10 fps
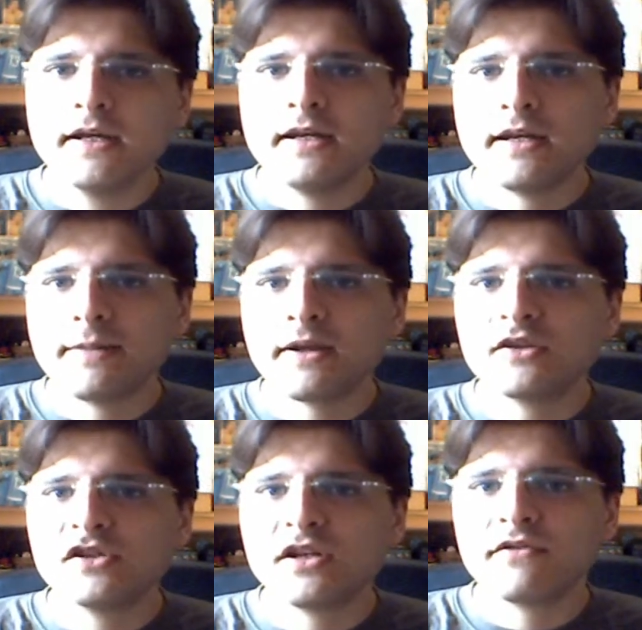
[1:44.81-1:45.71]
le
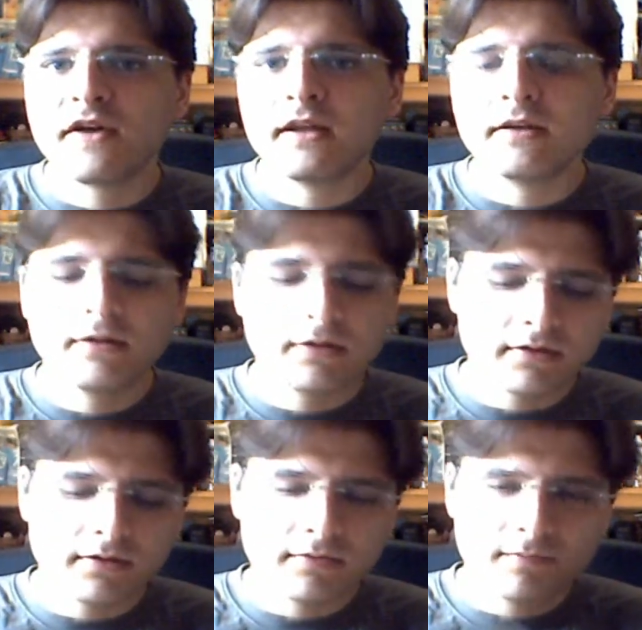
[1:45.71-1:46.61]
pagine
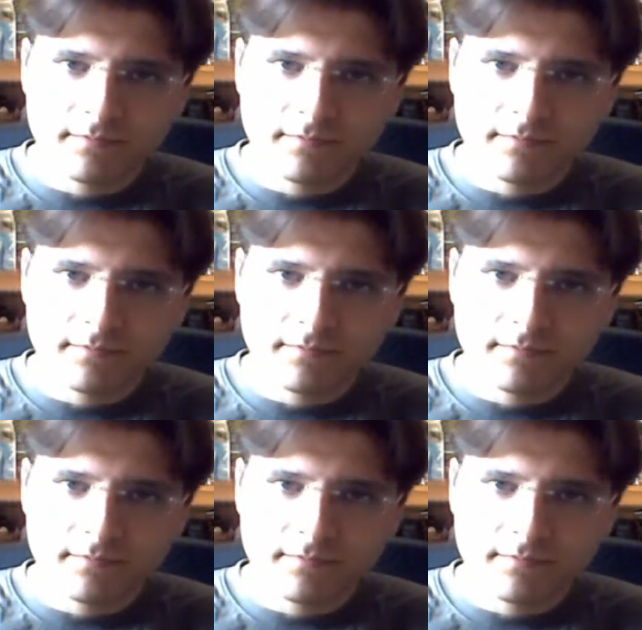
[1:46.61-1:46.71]
fan